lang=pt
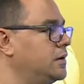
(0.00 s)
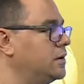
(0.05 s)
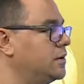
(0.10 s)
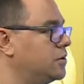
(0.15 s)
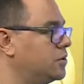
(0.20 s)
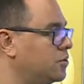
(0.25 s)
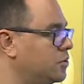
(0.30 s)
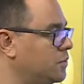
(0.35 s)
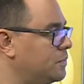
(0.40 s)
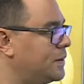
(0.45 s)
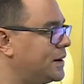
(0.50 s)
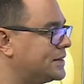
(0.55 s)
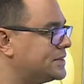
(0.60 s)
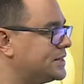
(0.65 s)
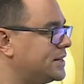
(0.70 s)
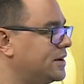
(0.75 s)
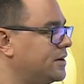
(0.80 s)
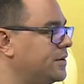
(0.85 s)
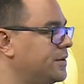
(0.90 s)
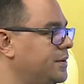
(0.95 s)
no
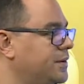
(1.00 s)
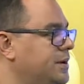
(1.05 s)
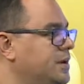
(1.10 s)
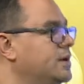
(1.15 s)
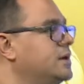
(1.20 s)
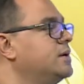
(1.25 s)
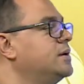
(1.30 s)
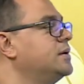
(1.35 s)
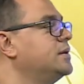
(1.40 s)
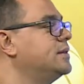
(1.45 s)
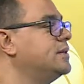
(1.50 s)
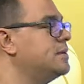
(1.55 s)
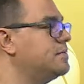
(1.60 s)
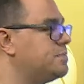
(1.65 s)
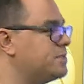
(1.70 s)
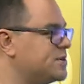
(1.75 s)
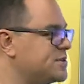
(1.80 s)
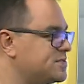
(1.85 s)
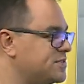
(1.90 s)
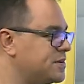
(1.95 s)
Barcelona,
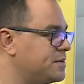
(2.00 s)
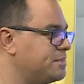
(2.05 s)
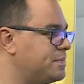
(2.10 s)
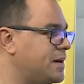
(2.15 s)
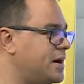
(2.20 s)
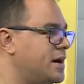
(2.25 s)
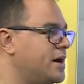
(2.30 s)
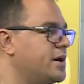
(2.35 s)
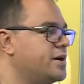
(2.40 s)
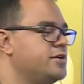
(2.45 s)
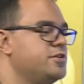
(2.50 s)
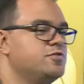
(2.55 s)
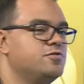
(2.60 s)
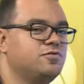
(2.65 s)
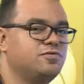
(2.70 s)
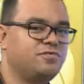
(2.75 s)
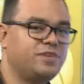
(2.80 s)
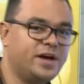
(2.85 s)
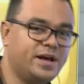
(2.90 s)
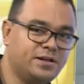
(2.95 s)
depois foi para
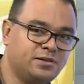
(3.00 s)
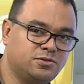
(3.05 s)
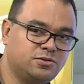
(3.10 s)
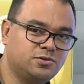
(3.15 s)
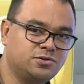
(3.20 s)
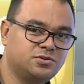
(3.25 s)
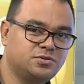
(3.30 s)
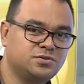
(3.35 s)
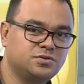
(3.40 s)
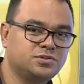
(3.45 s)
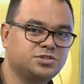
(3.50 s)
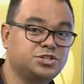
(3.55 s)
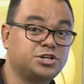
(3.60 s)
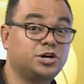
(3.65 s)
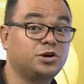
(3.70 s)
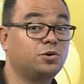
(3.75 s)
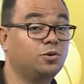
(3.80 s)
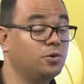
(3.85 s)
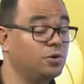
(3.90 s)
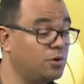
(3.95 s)
Juventus,
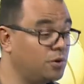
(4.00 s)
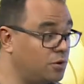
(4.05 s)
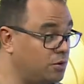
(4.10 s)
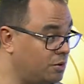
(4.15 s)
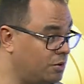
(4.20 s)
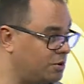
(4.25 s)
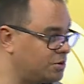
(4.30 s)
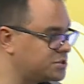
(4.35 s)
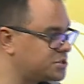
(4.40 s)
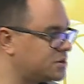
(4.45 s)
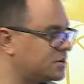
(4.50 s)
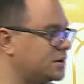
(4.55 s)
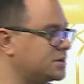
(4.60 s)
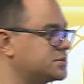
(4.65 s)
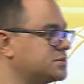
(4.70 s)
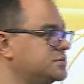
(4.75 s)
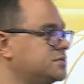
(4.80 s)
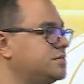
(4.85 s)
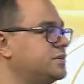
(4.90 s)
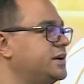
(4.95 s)
chegou longe com a
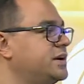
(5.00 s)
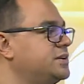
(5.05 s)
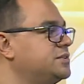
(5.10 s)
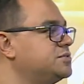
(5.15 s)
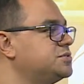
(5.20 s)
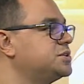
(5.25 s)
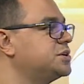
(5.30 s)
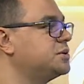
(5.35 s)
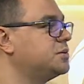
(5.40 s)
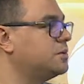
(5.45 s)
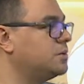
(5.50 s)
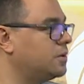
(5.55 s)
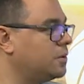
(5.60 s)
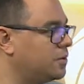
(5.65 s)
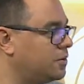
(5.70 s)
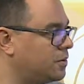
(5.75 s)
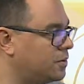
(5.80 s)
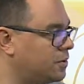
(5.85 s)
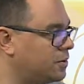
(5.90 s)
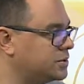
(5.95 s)
Juventus, chegou
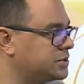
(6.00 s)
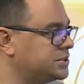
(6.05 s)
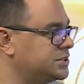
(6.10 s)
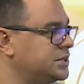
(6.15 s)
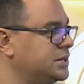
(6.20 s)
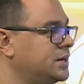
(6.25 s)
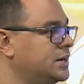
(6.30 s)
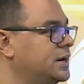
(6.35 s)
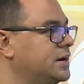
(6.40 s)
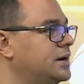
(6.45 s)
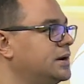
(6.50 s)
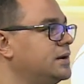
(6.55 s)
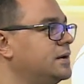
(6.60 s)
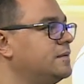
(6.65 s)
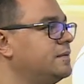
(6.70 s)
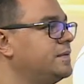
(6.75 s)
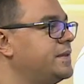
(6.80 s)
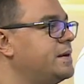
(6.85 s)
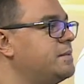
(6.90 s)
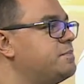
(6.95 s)
longe,
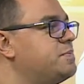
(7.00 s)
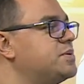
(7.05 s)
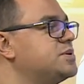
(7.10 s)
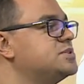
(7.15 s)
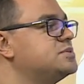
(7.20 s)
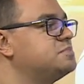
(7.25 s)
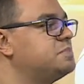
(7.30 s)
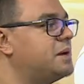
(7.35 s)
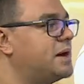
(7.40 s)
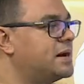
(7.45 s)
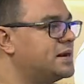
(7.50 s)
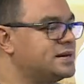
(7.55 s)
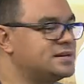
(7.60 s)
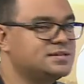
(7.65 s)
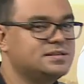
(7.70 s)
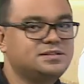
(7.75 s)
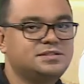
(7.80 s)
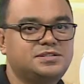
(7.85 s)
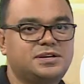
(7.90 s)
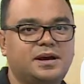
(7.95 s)
depois Paris
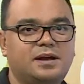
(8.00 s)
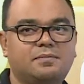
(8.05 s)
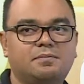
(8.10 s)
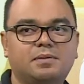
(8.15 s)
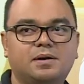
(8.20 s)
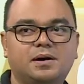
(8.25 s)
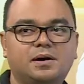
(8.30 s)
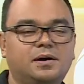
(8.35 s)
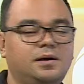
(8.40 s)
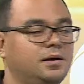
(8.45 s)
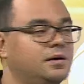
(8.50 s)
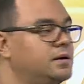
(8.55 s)
Saint-Germain,